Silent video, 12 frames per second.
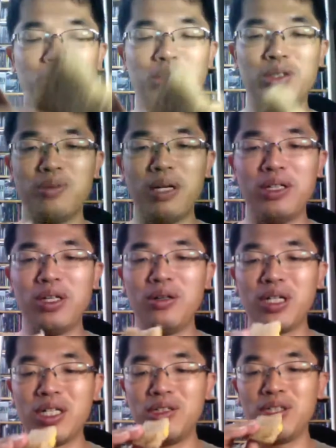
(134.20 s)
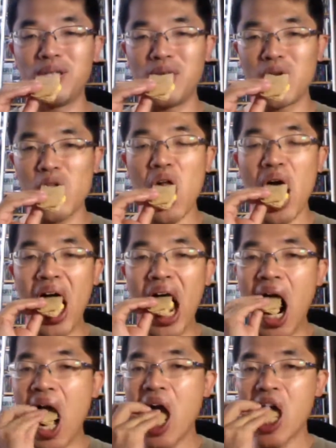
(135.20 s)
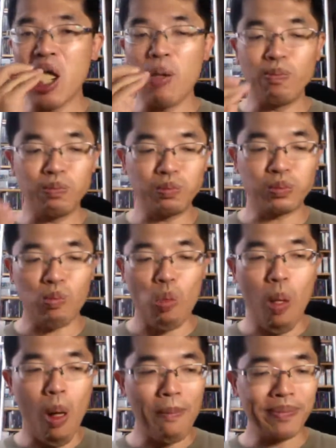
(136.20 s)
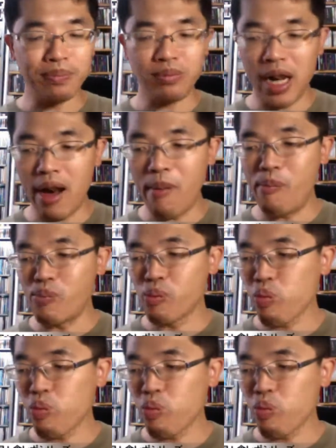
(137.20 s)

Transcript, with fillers: このつまんでる感じがね。うん。はい。